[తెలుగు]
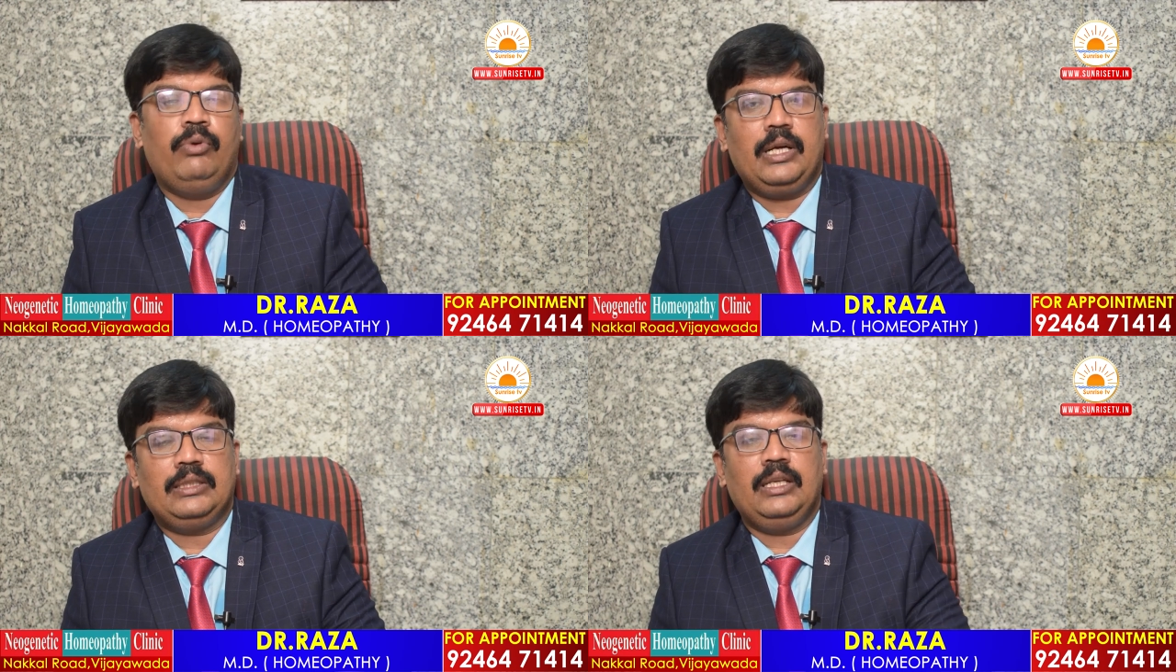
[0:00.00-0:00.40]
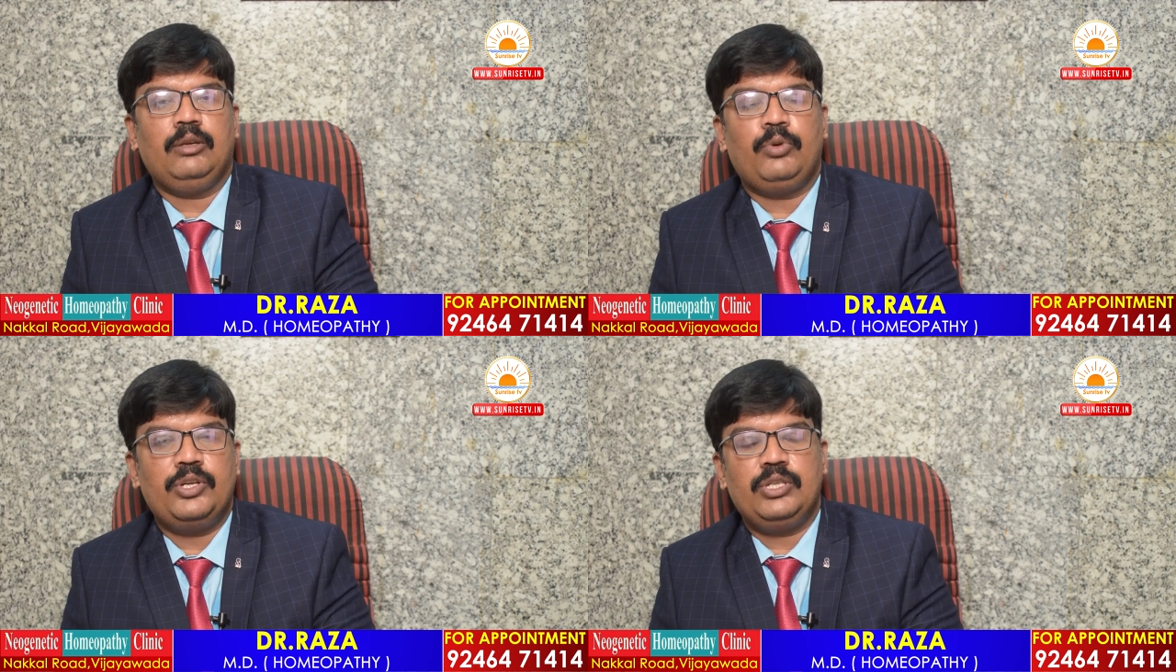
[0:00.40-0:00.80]
ఒక
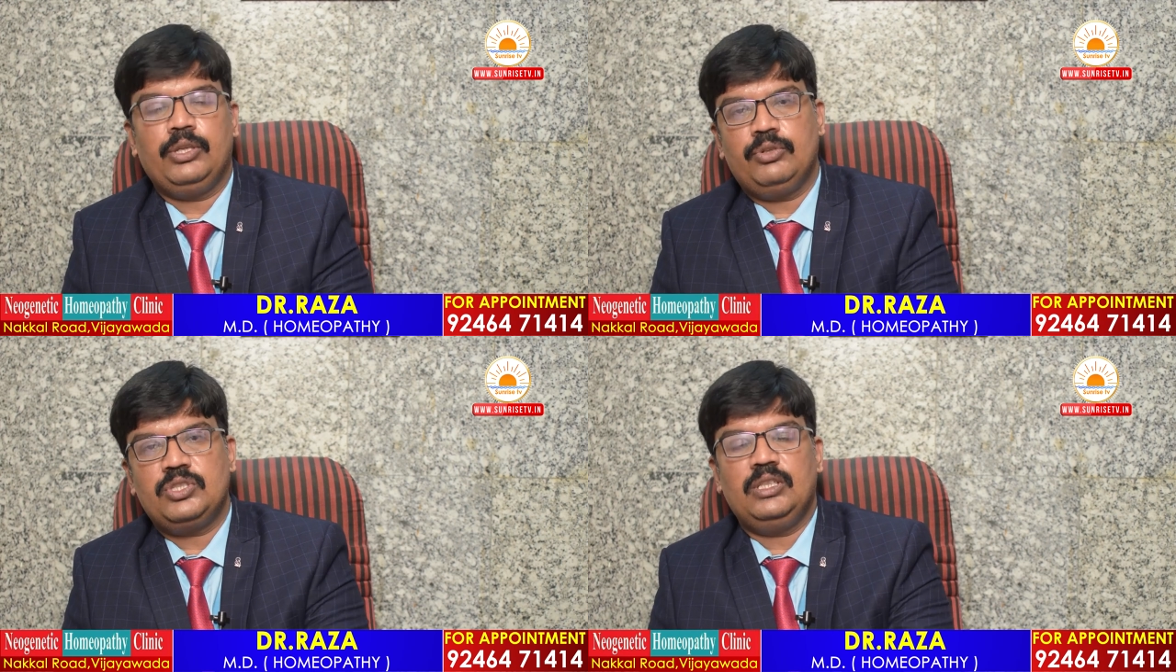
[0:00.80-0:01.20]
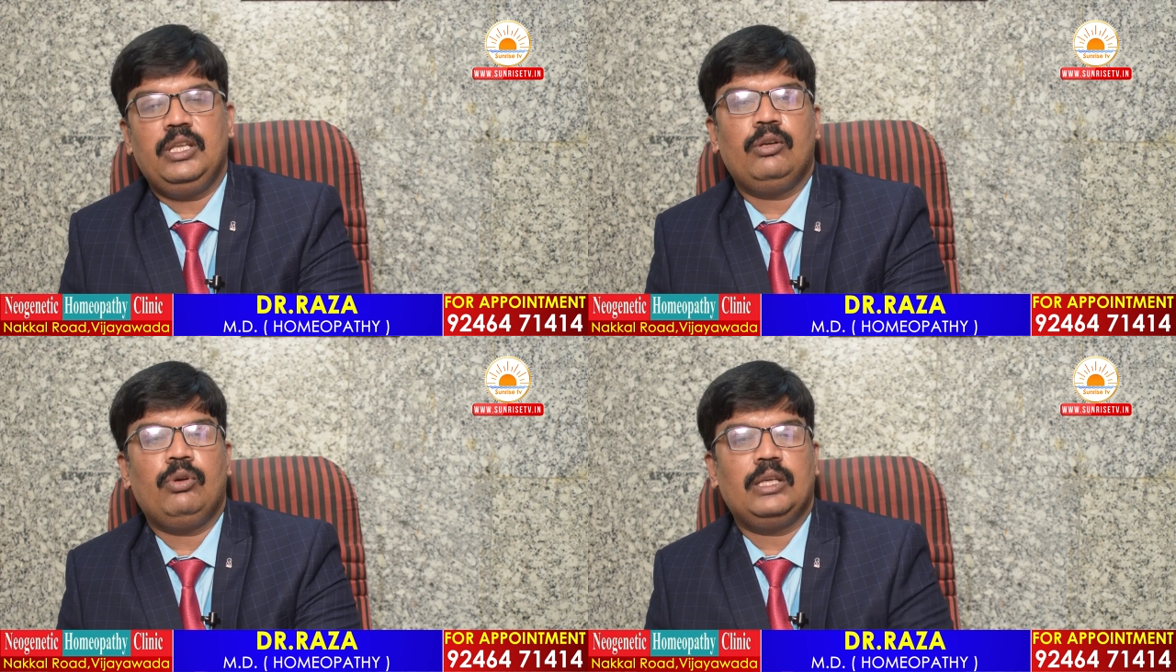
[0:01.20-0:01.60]
అతనికి పాజిటివ్ వచ్చింది
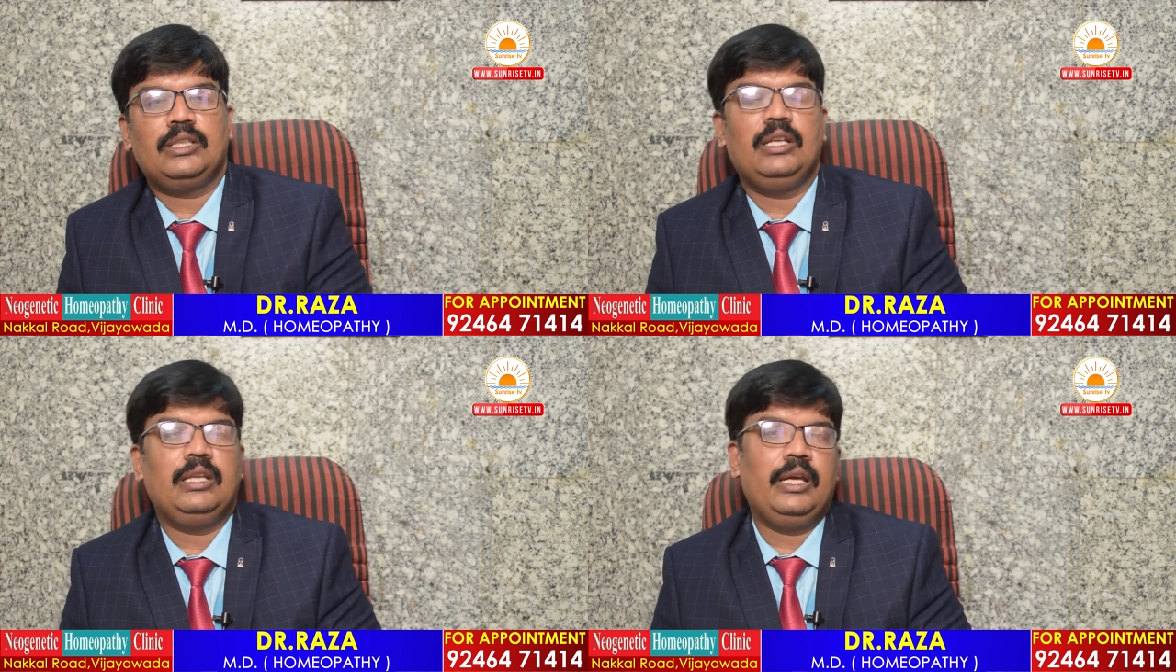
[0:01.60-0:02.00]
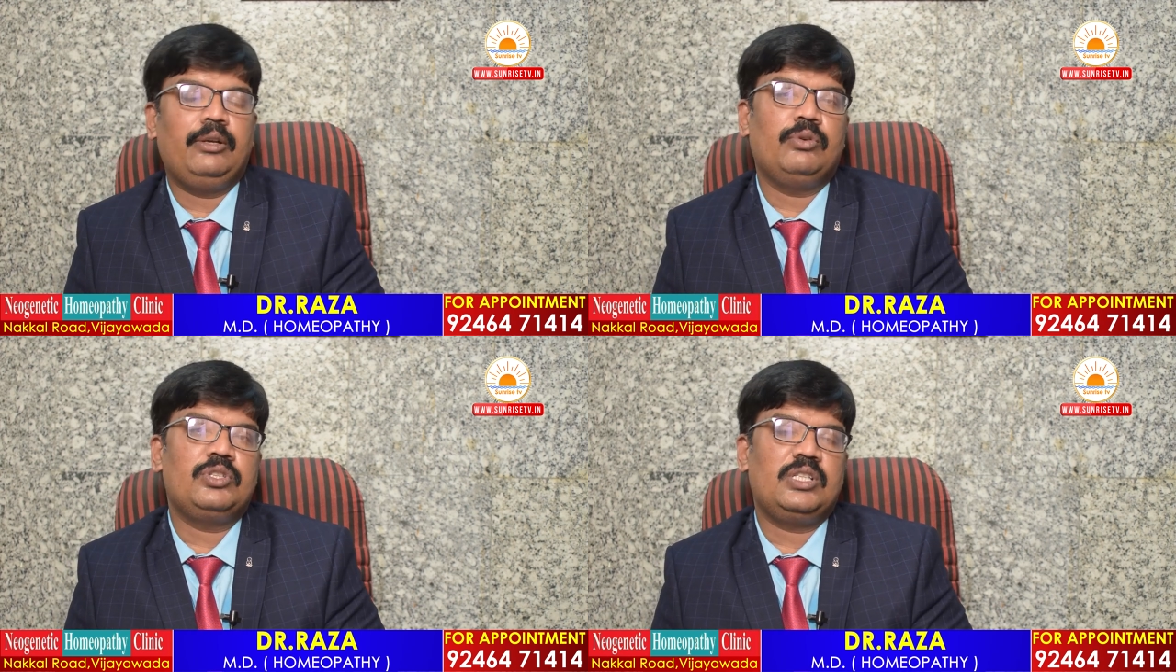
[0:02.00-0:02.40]
ఇంకొక అతనికి
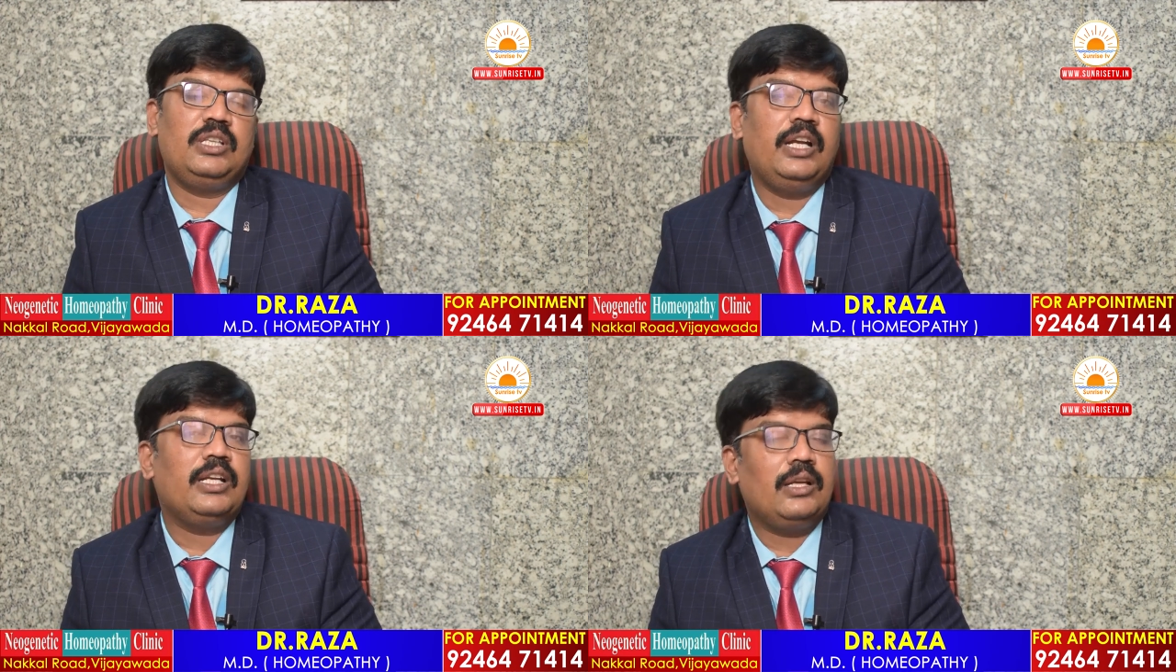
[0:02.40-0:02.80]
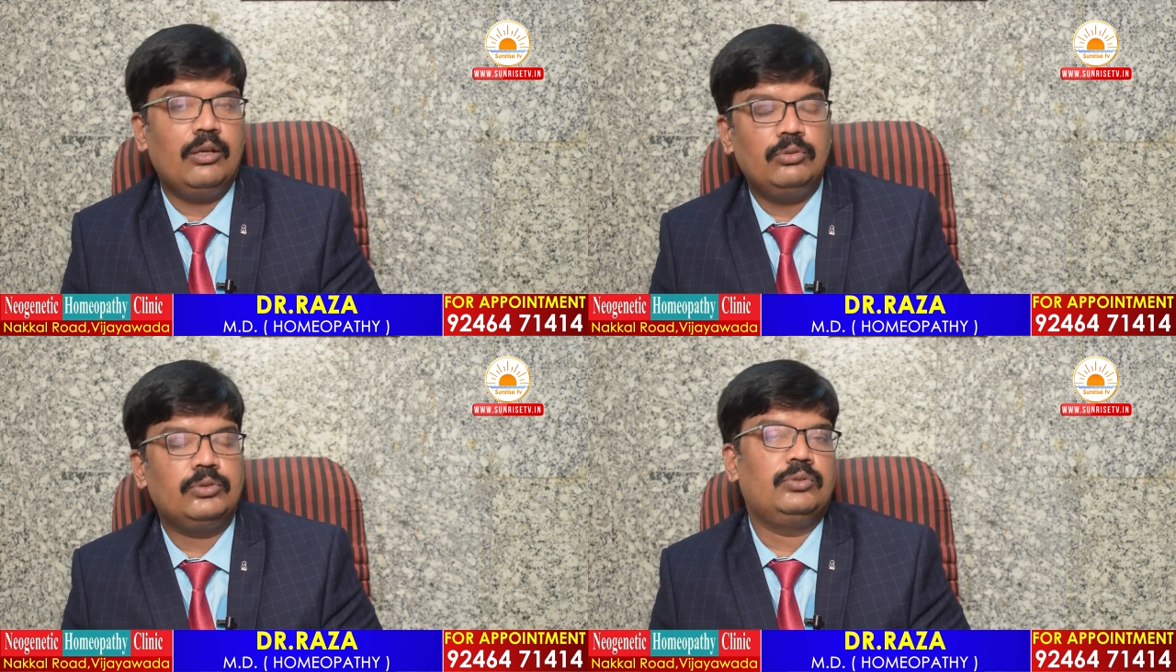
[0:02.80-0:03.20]
నెగిటివ్ వచ్చింది ఏంటి అని
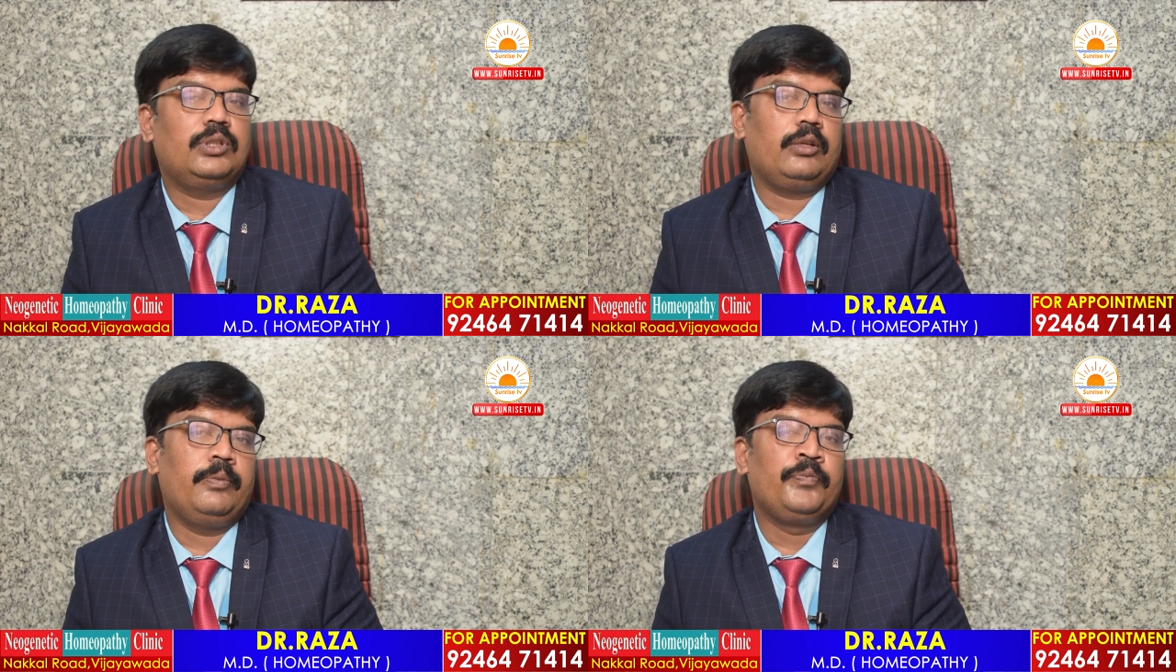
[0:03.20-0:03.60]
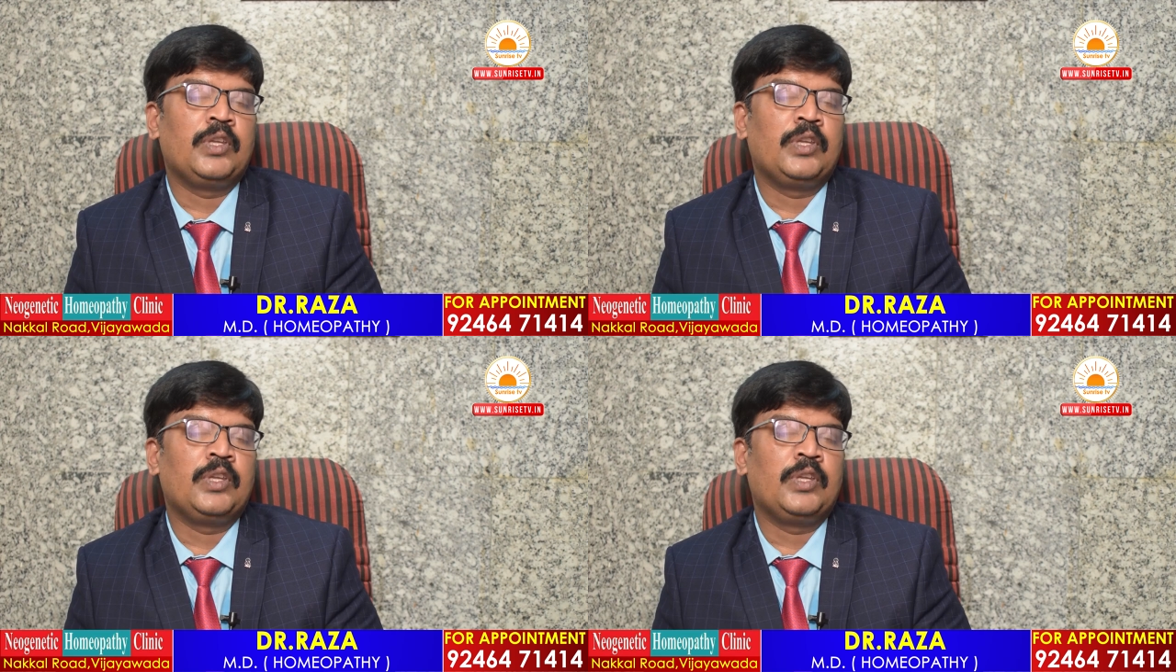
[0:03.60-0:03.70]
అడుగుతూ ఉంటారు